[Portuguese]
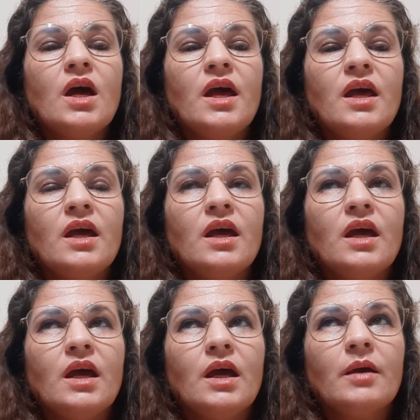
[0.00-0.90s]

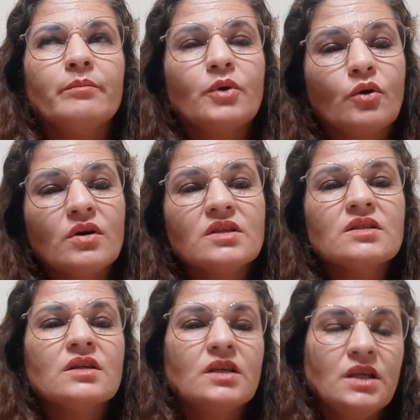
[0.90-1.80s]
é,
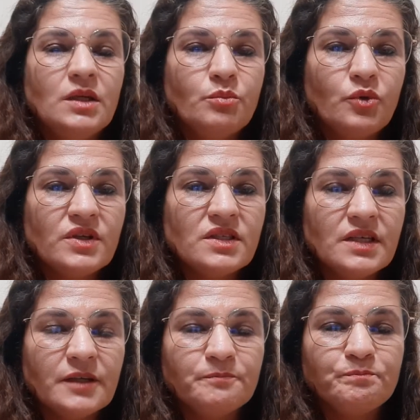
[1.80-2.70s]
prosa e
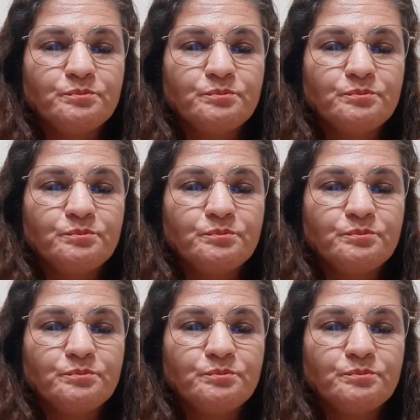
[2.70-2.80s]
poesia.